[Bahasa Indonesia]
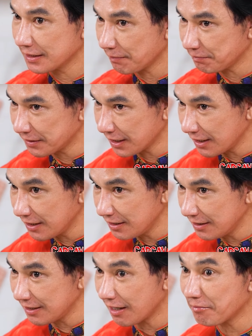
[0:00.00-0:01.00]
Capcai
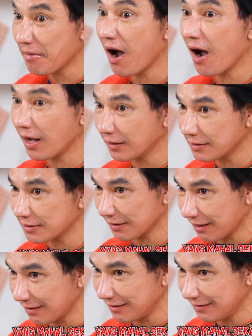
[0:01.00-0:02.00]
yang mahal
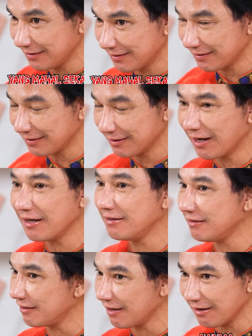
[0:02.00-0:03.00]
sekali.
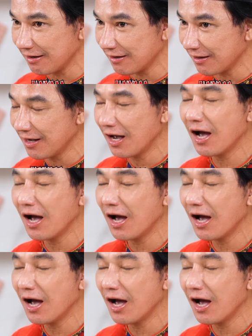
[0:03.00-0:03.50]
Hainya,